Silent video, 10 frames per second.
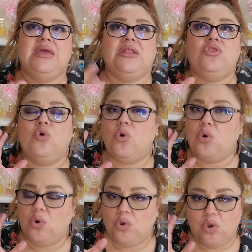
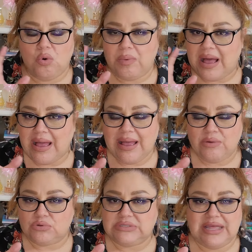No lo va
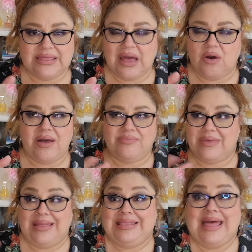usted a,
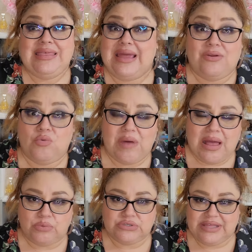a nadie lo
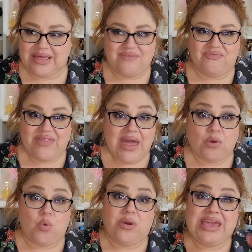va usted a
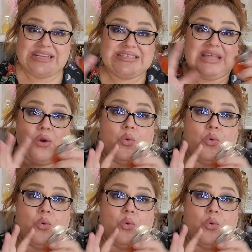enfadar con este